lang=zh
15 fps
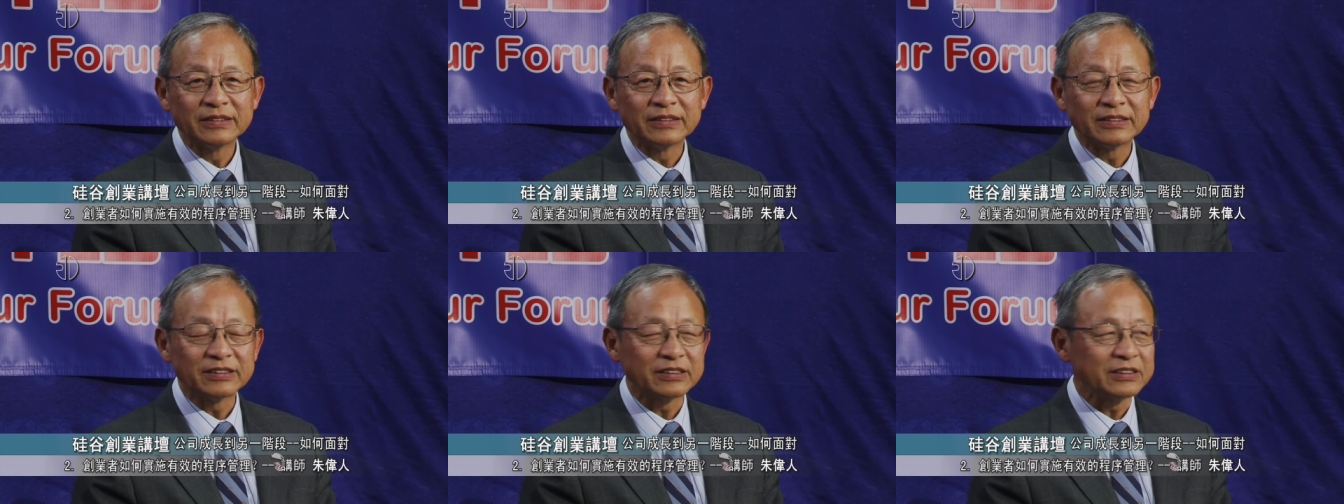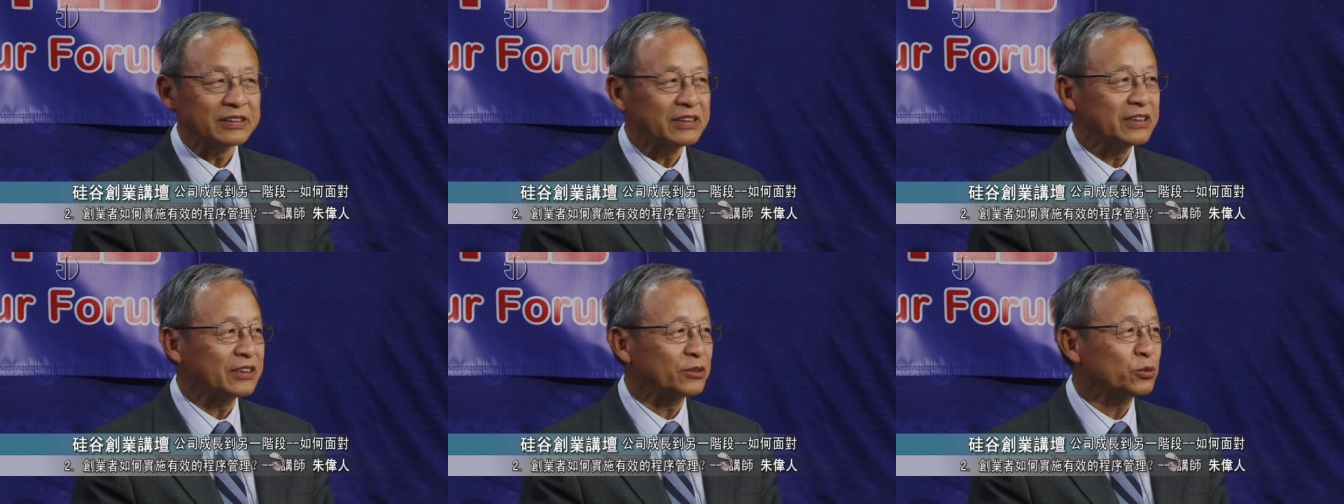是
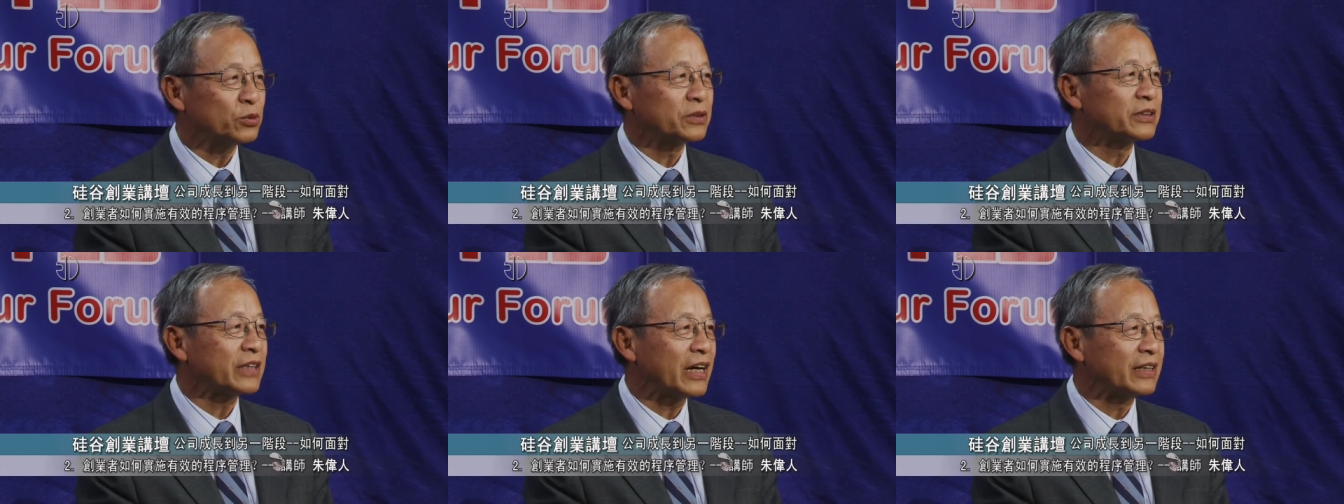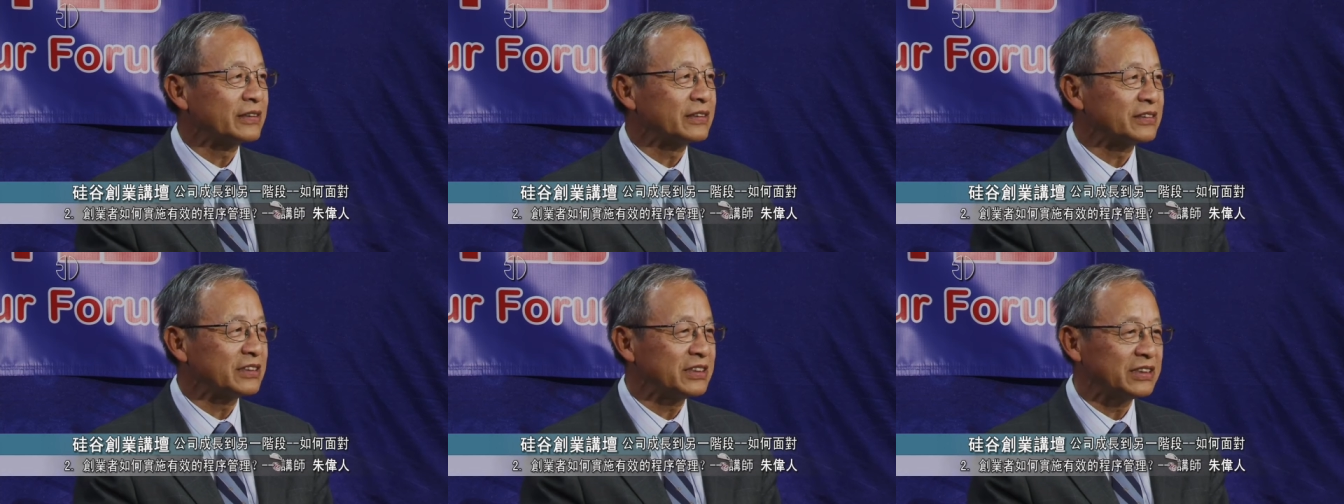一个最大
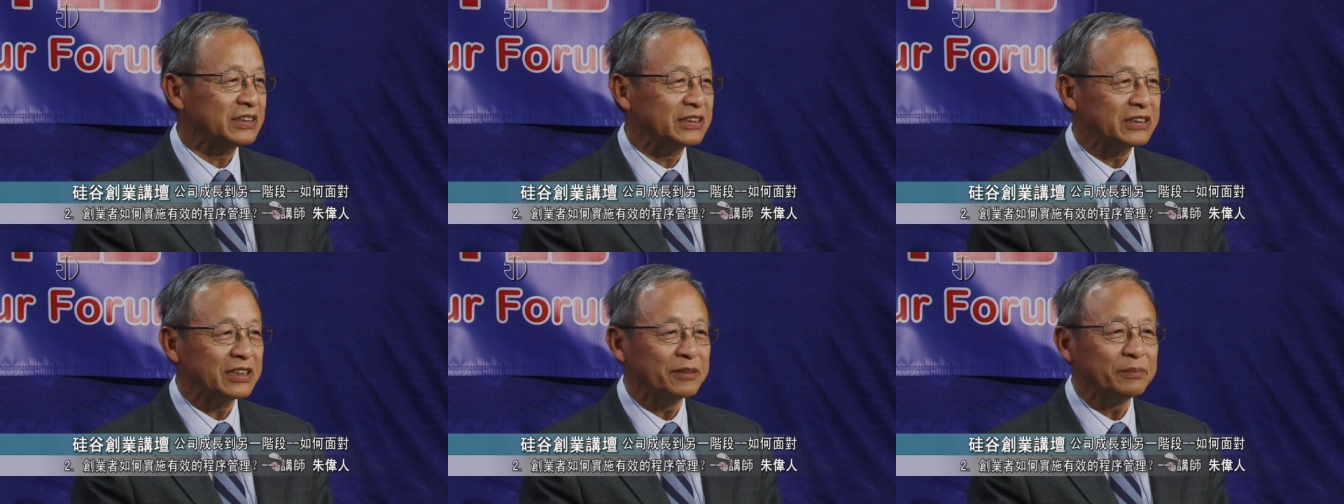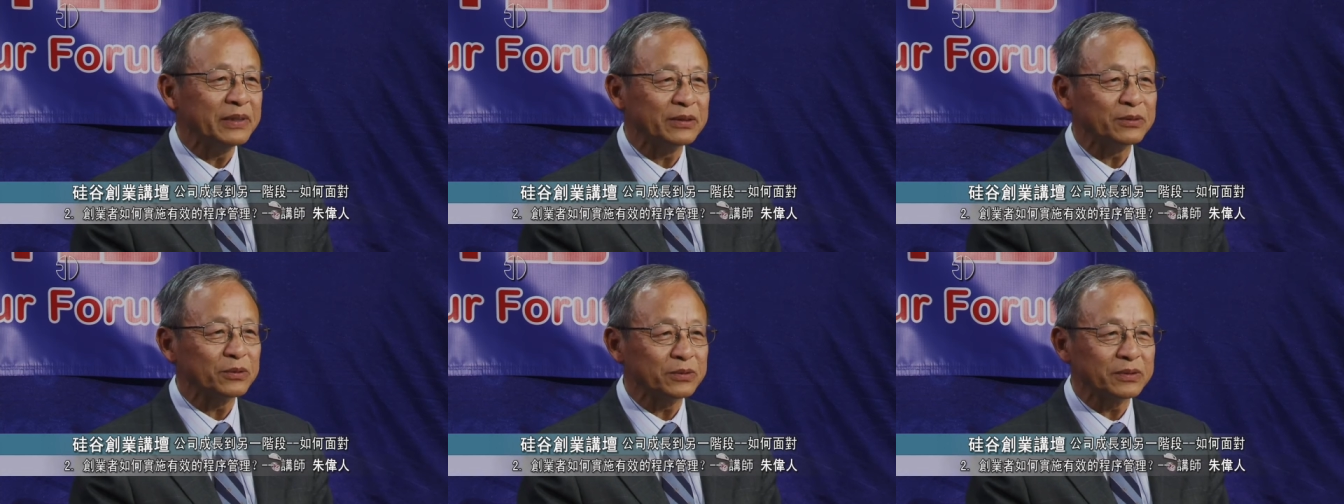的企业
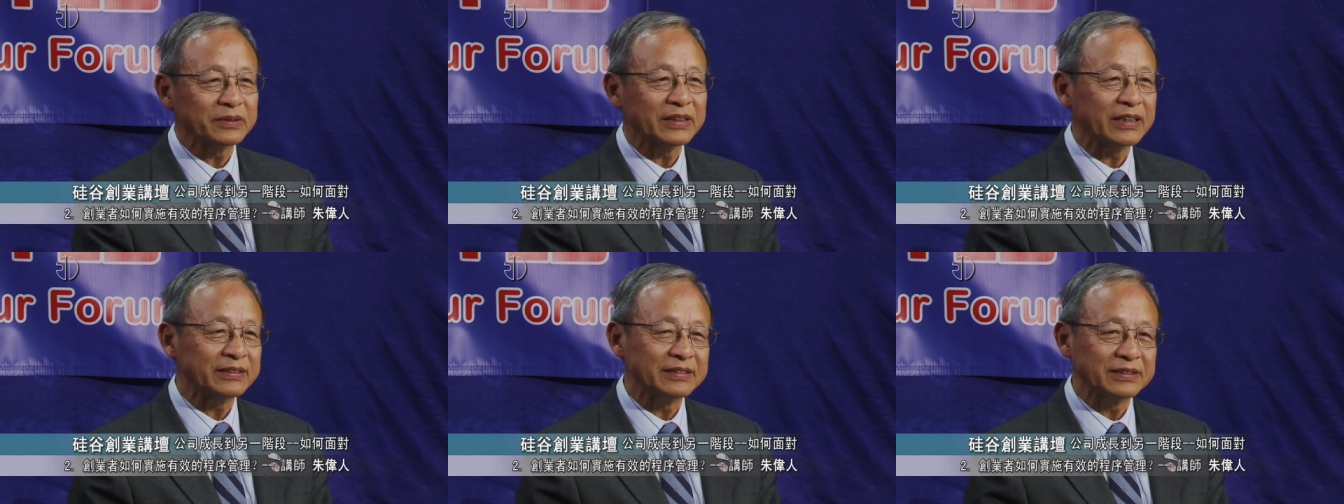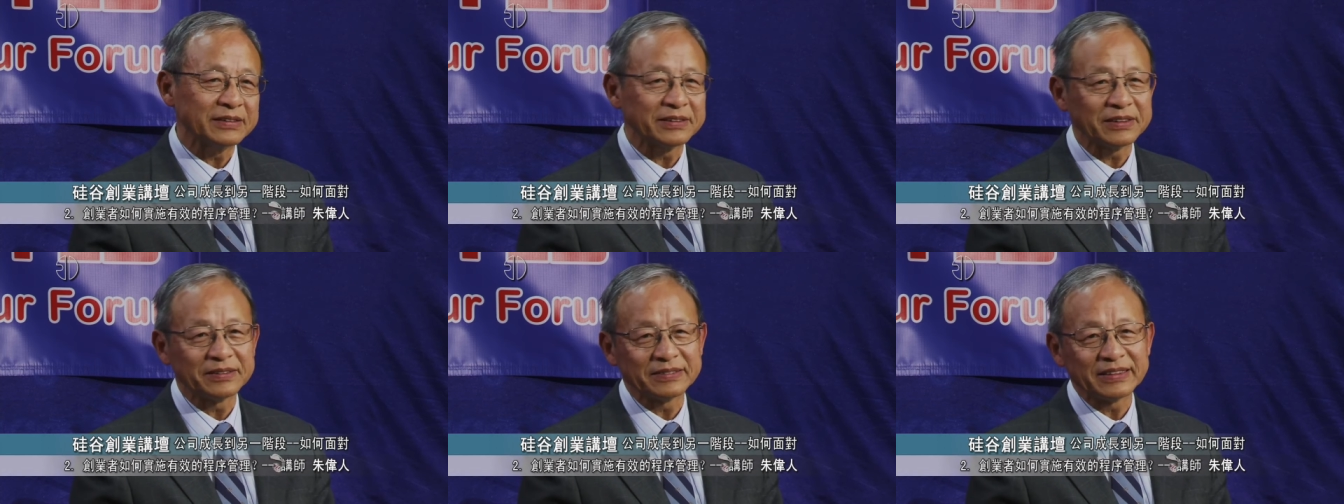面对最大的一个
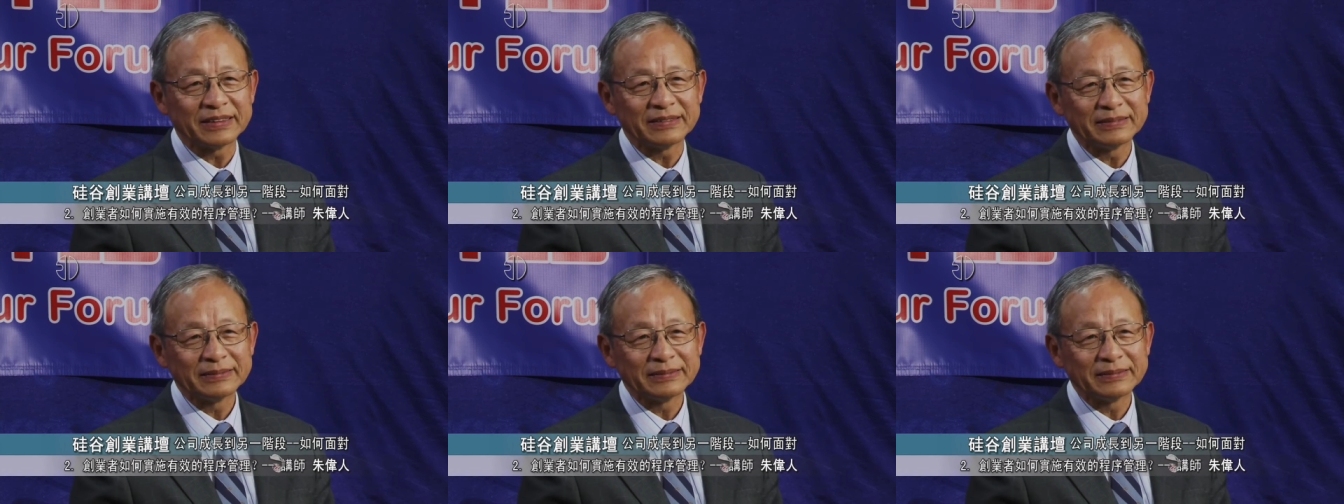挑战。